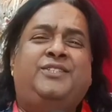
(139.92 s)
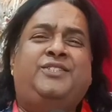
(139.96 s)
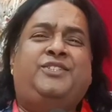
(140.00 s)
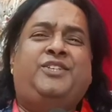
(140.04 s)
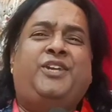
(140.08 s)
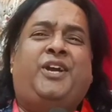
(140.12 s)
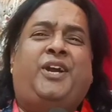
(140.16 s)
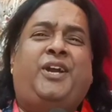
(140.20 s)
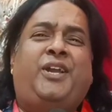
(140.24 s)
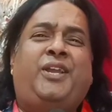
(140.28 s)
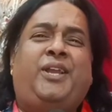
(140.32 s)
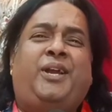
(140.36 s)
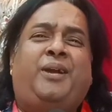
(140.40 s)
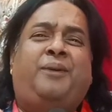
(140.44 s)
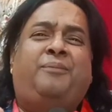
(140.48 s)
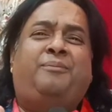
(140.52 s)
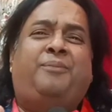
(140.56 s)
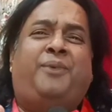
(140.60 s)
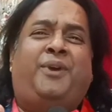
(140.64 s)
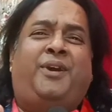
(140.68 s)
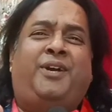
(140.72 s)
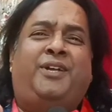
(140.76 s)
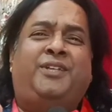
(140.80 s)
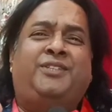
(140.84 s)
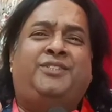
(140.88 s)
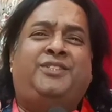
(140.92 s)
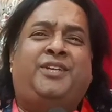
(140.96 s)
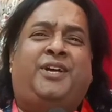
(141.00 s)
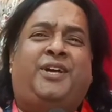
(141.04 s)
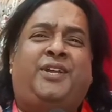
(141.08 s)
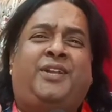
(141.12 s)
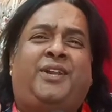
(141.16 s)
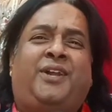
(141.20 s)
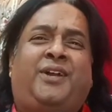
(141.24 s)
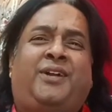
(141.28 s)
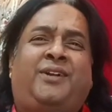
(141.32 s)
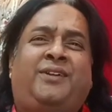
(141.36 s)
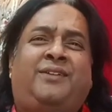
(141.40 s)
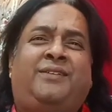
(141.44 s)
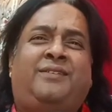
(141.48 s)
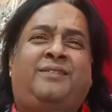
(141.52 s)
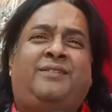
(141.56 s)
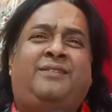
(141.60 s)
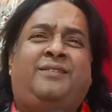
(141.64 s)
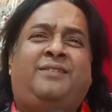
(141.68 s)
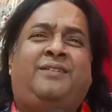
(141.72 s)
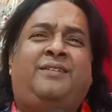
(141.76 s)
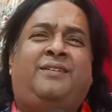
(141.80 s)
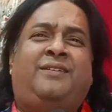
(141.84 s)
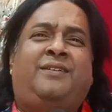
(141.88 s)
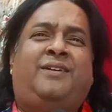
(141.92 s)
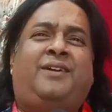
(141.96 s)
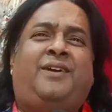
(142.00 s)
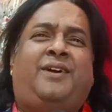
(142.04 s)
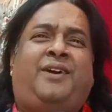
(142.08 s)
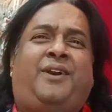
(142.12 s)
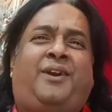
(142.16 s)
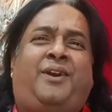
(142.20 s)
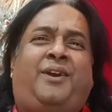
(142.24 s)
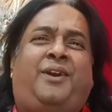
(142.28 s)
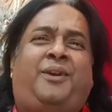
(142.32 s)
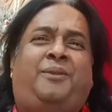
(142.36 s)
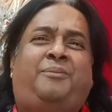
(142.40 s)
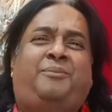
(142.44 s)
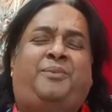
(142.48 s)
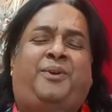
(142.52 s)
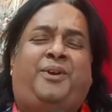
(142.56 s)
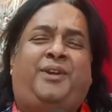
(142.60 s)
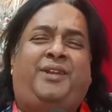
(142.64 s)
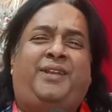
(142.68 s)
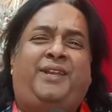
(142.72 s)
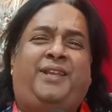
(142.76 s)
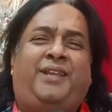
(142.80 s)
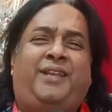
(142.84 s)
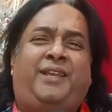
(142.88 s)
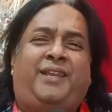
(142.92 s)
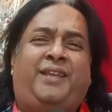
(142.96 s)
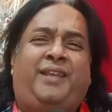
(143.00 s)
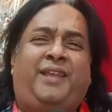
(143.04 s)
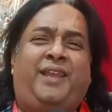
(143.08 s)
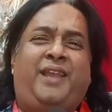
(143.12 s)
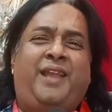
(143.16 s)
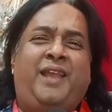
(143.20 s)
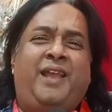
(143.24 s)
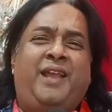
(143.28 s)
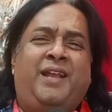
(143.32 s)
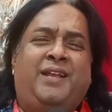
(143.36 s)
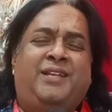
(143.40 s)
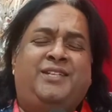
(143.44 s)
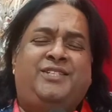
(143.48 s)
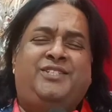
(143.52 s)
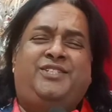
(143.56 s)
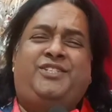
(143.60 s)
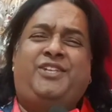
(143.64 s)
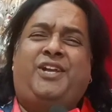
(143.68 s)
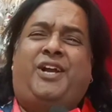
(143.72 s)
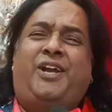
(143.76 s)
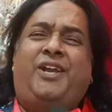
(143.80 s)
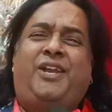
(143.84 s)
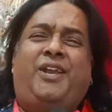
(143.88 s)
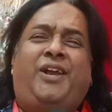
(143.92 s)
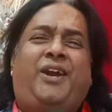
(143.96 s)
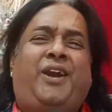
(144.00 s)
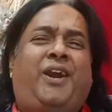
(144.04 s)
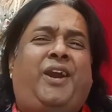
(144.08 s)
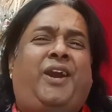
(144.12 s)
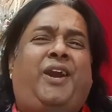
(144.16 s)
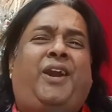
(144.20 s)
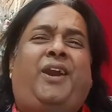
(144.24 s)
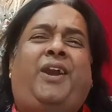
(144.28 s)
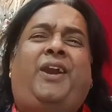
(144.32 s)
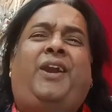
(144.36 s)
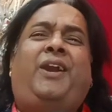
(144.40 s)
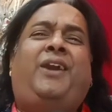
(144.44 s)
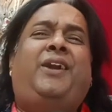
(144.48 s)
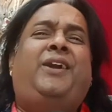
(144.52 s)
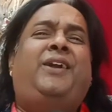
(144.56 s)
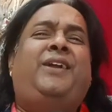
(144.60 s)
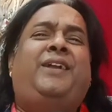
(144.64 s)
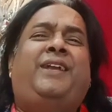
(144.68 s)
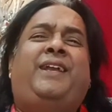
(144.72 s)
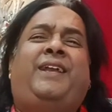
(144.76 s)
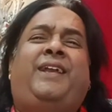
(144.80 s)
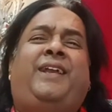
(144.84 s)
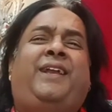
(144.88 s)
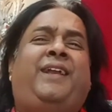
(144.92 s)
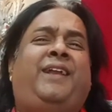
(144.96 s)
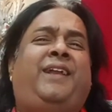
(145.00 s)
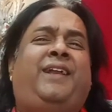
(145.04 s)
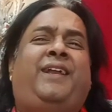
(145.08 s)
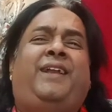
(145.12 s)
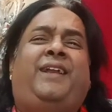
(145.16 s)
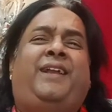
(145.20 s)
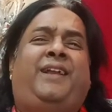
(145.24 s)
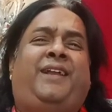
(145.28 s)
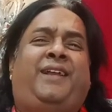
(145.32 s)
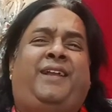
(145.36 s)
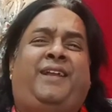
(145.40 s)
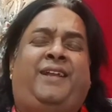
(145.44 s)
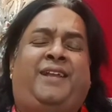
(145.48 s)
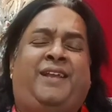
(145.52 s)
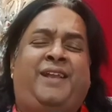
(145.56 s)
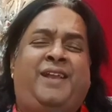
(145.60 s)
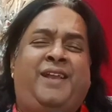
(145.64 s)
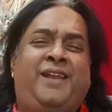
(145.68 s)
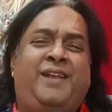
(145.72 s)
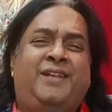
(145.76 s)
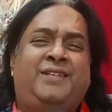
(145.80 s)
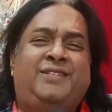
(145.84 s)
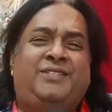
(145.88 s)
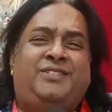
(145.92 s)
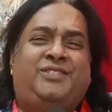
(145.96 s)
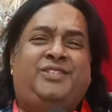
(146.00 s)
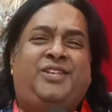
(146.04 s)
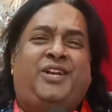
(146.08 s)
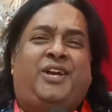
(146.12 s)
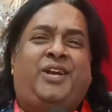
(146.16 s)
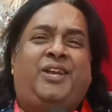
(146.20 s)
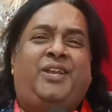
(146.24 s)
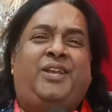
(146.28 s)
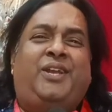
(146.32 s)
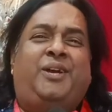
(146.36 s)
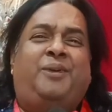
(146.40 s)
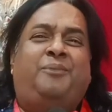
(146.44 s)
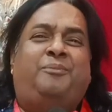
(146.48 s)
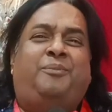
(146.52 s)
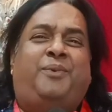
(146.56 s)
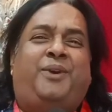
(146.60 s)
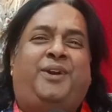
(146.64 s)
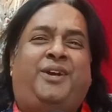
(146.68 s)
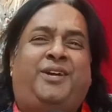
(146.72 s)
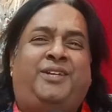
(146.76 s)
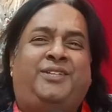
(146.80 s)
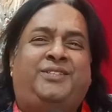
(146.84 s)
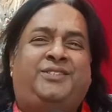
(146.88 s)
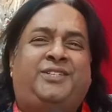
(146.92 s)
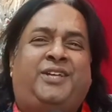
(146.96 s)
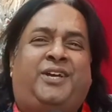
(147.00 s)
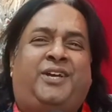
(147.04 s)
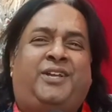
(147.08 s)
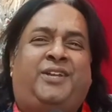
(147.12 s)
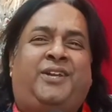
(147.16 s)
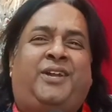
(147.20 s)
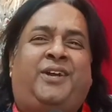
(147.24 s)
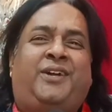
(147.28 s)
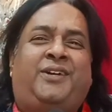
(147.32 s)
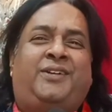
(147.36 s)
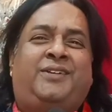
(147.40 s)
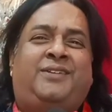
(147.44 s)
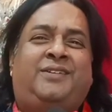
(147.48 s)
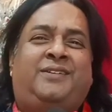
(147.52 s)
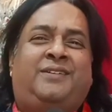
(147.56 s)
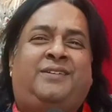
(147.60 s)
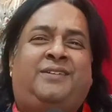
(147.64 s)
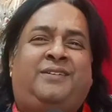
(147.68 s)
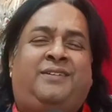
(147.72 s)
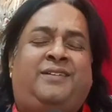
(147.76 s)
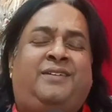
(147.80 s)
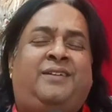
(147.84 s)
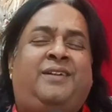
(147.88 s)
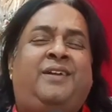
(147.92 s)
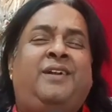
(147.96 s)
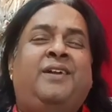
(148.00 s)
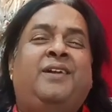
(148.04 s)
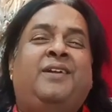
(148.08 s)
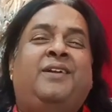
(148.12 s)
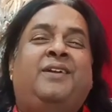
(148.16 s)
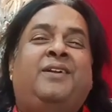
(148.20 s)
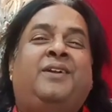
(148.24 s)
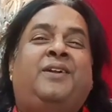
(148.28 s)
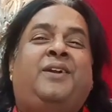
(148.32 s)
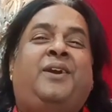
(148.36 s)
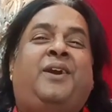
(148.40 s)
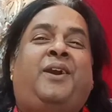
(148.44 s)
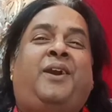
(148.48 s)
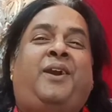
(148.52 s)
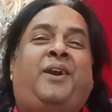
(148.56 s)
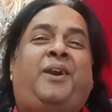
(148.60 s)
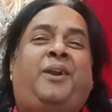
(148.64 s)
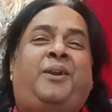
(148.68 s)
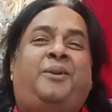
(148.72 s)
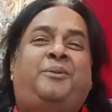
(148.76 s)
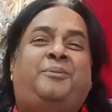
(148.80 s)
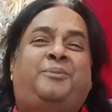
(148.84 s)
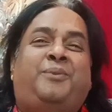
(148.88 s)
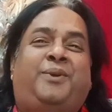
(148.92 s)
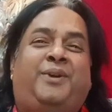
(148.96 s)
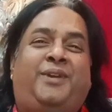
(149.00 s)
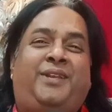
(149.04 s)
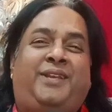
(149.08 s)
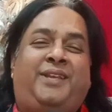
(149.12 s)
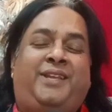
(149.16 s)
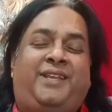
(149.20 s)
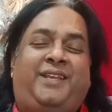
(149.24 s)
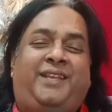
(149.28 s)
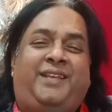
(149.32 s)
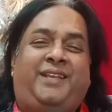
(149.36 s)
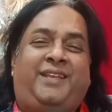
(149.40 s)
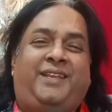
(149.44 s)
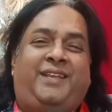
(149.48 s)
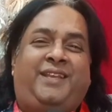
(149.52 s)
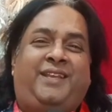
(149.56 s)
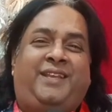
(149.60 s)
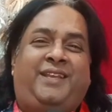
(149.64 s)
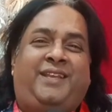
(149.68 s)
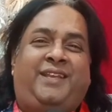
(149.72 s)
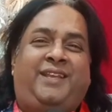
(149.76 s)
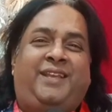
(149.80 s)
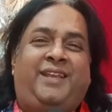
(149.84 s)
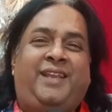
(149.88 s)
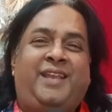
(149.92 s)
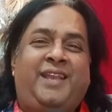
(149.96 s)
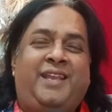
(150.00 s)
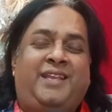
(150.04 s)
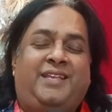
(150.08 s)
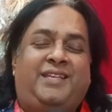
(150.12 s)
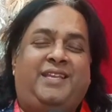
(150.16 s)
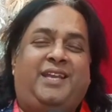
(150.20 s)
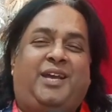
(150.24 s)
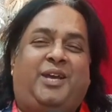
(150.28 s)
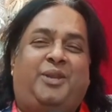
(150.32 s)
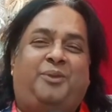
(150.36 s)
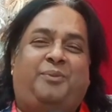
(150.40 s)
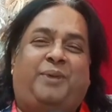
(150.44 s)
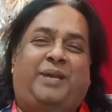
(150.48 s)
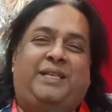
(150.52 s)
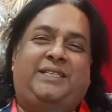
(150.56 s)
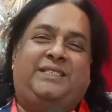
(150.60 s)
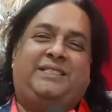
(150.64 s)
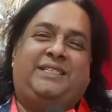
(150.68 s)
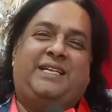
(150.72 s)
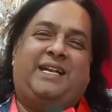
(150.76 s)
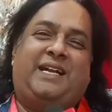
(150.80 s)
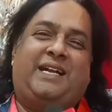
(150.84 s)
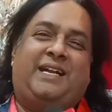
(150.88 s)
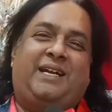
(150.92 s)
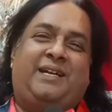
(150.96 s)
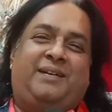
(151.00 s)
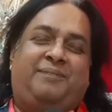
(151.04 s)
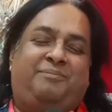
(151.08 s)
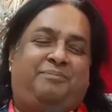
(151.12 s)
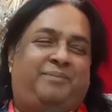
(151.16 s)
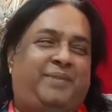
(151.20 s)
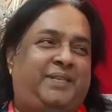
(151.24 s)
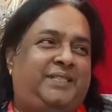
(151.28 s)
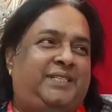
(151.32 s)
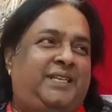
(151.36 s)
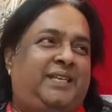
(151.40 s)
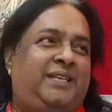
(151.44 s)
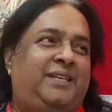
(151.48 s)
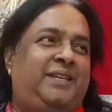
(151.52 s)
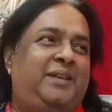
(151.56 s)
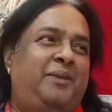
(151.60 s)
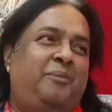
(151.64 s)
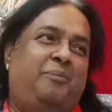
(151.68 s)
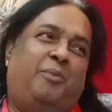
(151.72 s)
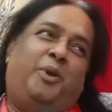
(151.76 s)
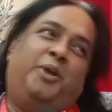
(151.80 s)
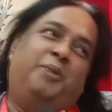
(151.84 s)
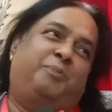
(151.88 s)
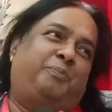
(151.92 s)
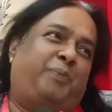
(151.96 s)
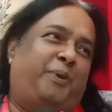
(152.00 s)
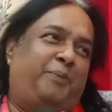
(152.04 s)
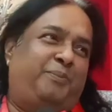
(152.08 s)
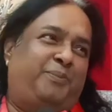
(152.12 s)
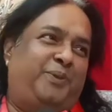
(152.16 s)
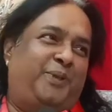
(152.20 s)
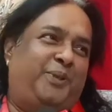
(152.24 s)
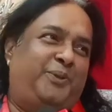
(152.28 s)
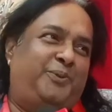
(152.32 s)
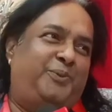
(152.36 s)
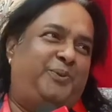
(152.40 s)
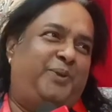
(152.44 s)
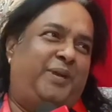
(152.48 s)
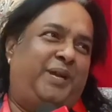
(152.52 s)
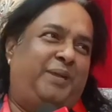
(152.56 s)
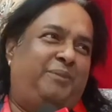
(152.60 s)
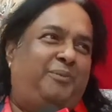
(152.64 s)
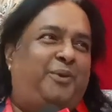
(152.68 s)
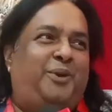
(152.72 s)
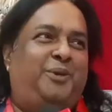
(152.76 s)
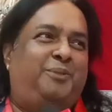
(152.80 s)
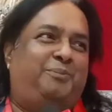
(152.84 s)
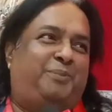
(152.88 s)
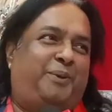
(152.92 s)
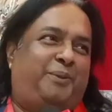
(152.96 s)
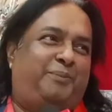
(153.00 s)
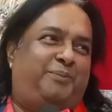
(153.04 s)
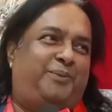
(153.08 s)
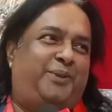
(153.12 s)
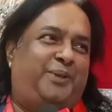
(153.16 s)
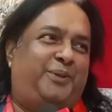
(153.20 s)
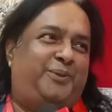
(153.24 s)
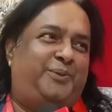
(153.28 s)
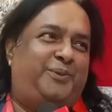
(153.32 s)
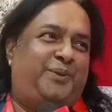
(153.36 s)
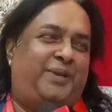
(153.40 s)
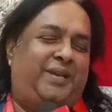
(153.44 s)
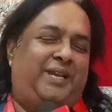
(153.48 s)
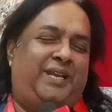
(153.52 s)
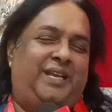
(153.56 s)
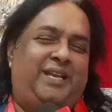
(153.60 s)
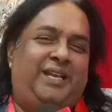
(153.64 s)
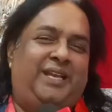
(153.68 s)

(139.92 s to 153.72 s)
जय बजरंग बली जय हे जय बजरंग बली ये हनुमान जी का भजन बहुत पॉपुलर हुआ है बहुत पॉपुलर हुआ